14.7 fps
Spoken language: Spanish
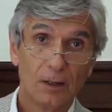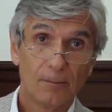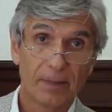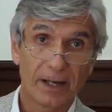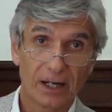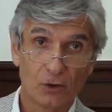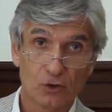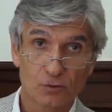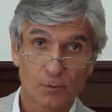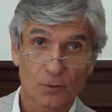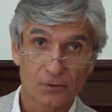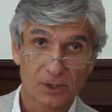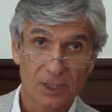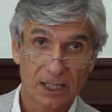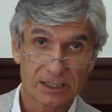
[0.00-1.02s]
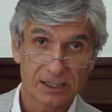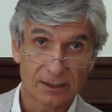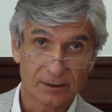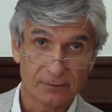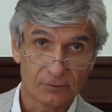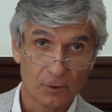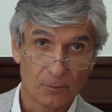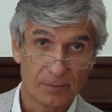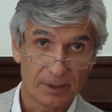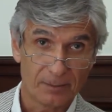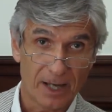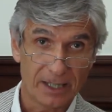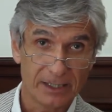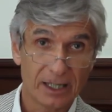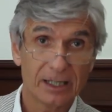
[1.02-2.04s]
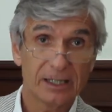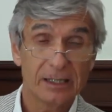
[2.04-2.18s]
para los profesionales de atención primaria,